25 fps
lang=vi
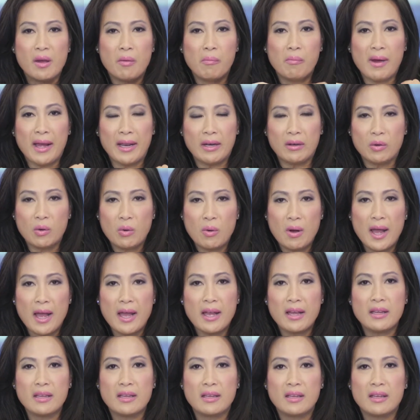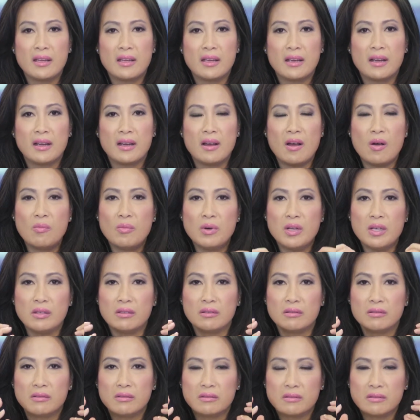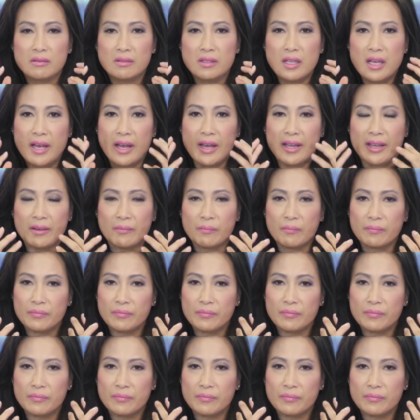mạnh quá không được uh,